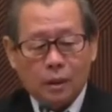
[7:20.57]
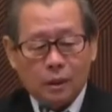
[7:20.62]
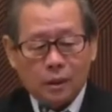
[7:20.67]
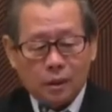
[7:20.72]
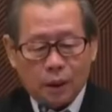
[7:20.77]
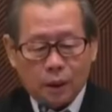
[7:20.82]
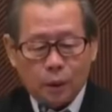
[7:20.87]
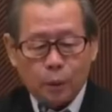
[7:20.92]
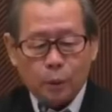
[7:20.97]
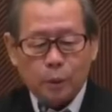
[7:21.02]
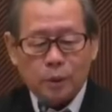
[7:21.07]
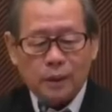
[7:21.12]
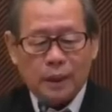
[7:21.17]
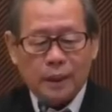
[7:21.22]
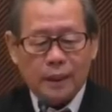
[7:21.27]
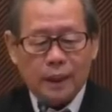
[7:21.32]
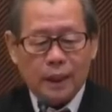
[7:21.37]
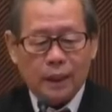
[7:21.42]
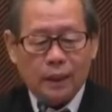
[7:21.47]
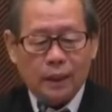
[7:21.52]
Tentu
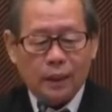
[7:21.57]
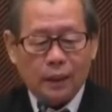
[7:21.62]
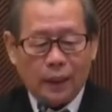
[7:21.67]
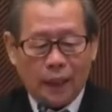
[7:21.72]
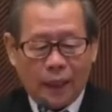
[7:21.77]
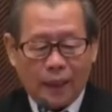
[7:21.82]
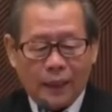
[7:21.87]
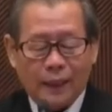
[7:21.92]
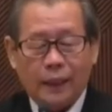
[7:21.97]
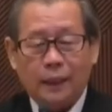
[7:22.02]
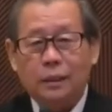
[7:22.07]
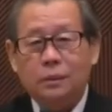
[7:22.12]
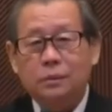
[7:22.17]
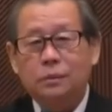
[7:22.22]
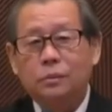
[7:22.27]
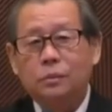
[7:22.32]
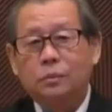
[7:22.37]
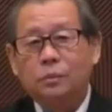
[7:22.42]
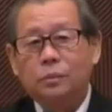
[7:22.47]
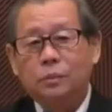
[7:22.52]
saja ada.
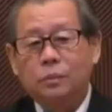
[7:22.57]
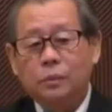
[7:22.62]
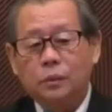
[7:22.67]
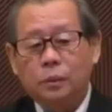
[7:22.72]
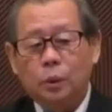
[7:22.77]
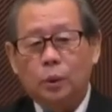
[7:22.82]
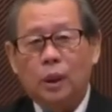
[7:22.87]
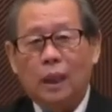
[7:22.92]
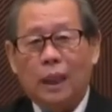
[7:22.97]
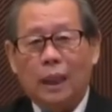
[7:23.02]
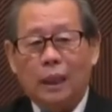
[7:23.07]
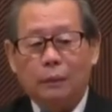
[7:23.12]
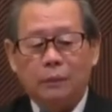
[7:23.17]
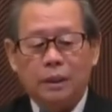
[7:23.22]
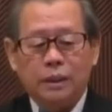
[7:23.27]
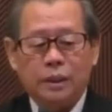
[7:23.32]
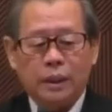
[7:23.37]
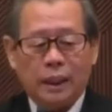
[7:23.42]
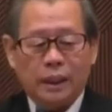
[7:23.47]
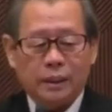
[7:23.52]
Tuhan
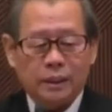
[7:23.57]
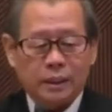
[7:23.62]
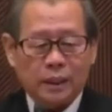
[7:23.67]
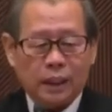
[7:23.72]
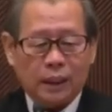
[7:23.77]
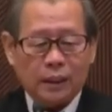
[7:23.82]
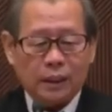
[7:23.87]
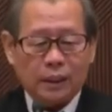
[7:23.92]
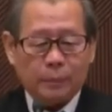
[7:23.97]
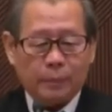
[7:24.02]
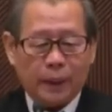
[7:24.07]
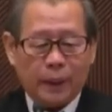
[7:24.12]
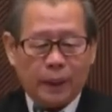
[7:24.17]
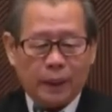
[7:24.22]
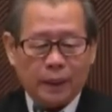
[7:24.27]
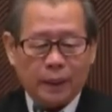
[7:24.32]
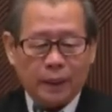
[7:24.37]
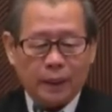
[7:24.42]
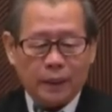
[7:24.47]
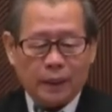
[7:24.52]
menjanjikan
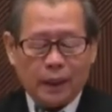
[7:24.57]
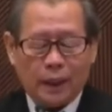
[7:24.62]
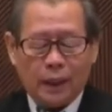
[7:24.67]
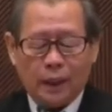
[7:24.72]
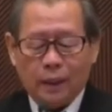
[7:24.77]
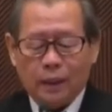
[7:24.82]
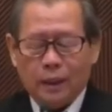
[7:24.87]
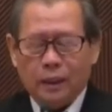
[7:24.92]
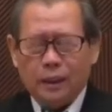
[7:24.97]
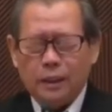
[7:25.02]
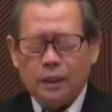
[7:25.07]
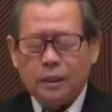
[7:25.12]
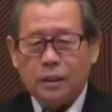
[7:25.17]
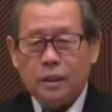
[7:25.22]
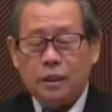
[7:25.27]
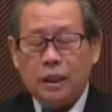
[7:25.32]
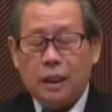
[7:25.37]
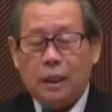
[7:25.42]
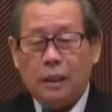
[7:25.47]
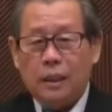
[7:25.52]
kepada kita
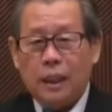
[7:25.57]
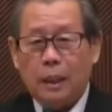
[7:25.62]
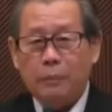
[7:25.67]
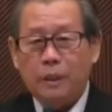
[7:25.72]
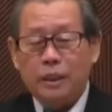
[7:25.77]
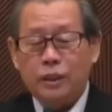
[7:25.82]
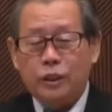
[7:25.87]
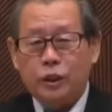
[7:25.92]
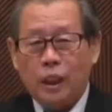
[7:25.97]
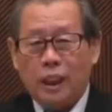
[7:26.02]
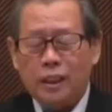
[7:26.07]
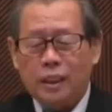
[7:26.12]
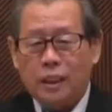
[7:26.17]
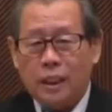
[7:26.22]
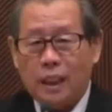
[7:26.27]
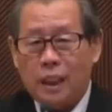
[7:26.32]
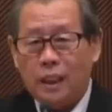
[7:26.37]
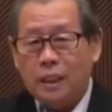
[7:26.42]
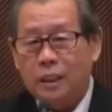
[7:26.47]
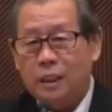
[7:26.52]
damai
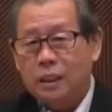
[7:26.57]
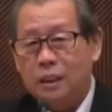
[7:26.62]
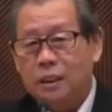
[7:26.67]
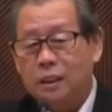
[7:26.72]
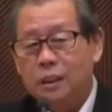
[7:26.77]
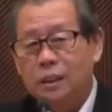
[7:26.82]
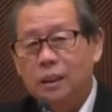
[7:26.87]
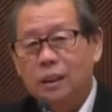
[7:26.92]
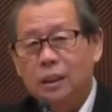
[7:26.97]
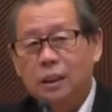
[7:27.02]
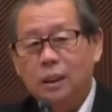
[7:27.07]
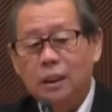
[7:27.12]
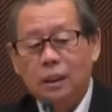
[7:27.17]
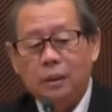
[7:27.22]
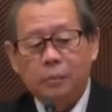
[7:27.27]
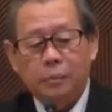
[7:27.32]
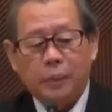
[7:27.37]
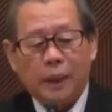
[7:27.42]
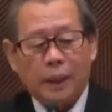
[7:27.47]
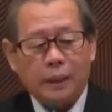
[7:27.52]
sejahtera ini
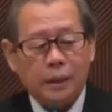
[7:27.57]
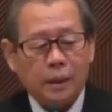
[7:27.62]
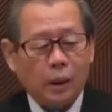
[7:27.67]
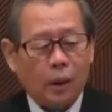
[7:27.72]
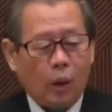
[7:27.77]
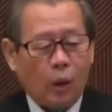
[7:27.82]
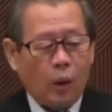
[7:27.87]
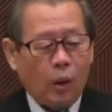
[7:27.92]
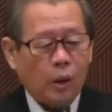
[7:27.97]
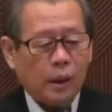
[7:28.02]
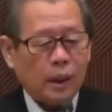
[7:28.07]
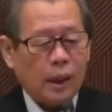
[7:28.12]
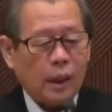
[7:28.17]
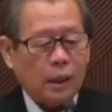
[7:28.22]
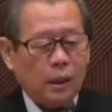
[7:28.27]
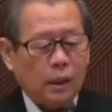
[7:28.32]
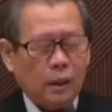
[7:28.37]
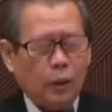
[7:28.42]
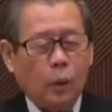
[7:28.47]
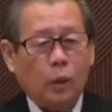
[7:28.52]
bagi
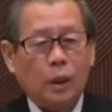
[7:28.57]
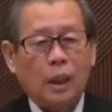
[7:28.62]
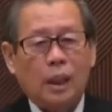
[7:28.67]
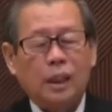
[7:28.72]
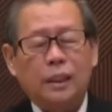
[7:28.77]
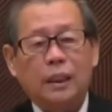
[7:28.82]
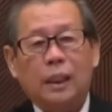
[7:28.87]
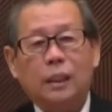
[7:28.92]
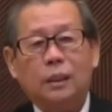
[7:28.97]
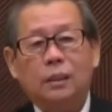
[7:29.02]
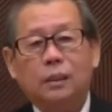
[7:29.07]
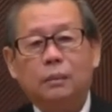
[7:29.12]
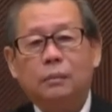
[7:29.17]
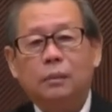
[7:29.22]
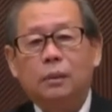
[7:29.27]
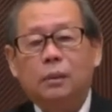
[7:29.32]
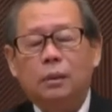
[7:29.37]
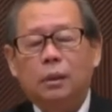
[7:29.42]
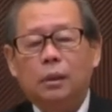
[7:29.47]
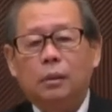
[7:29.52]
orang-orang yang
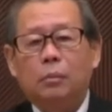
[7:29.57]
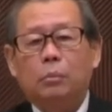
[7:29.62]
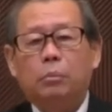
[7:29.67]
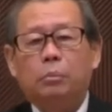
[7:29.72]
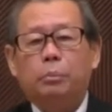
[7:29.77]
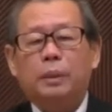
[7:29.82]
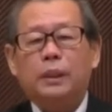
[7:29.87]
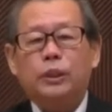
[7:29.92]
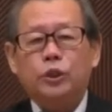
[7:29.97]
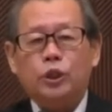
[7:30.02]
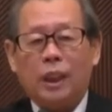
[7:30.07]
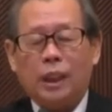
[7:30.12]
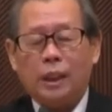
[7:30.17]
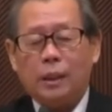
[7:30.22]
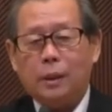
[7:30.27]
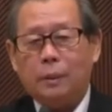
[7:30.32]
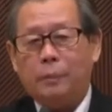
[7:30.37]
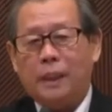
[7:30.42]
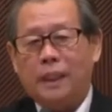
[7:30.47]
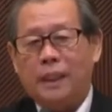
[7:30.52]
percaya
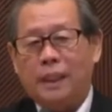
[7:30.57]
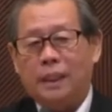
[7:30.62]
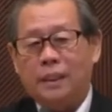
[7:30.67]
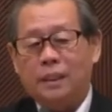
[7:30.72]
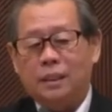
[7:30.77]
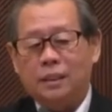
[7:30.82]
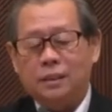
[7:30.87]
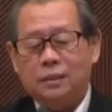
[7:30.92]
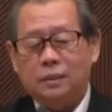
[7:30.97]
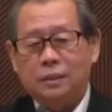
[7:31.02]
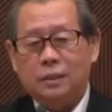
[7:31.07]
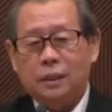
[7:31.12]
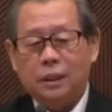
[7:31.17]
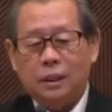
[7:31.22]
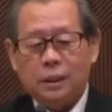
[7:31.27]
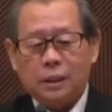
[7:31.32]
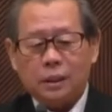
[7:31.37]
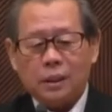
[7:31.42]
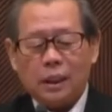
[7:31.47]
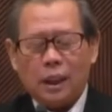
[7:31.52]
kepadanya.
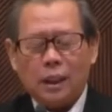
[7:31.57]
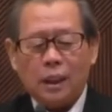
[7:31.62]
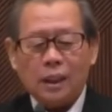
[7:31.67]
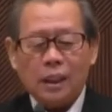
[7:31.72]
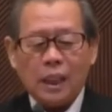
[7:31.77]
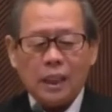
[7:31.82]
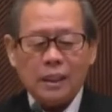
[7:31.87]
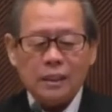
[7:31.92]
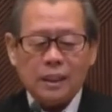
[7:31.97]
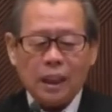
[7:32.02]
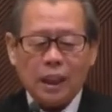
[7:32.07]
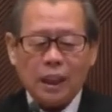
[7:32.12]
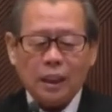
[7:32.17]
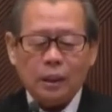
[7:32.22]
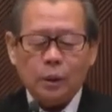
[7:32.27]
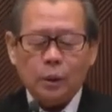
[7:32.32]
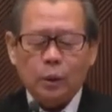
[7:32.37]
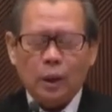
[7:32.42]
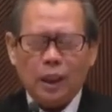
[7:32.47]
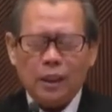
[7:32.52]
Karena
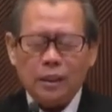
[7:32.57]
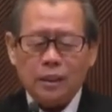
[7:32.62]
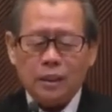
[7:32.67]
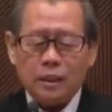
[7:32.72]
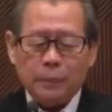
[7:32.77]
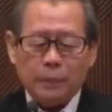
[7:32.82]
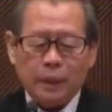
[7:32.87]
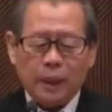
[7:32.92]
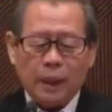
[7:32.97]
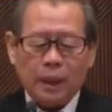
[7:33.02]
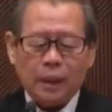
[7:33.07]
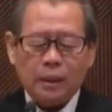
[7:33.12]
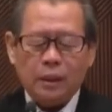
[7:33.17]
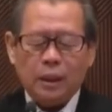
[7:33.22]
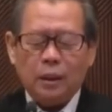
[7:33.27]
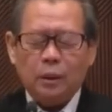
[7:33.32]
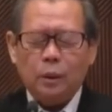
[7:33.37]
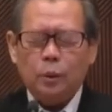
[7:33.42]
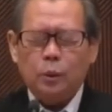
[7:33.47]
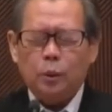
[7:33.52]
rancangan Tuhan
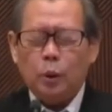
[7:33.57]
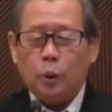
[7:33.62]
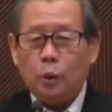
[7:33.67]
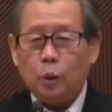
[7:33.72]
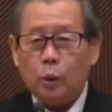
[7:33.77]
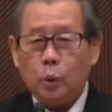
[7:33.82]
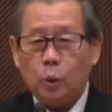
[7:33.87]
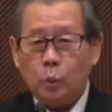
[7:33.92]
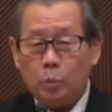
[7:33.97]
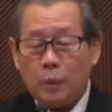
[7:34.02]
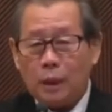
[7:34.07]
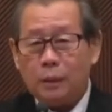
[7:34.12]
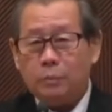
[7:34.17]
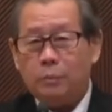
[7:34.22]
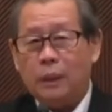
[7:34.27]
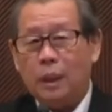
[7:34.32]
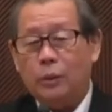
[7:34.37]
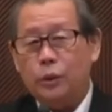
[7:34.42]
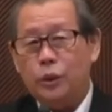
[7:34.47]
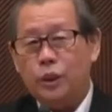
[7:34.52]
sebenarnya untuk umat
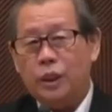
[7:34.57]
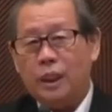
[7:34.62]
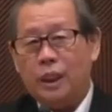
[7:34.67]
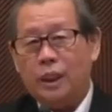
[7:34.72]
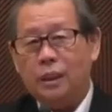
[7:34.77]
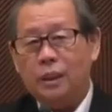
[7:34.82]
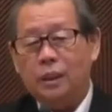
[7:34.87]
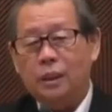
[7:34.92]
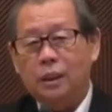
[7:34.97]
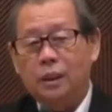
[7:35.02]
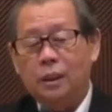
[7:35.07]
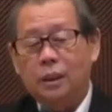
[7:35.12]
manusia ini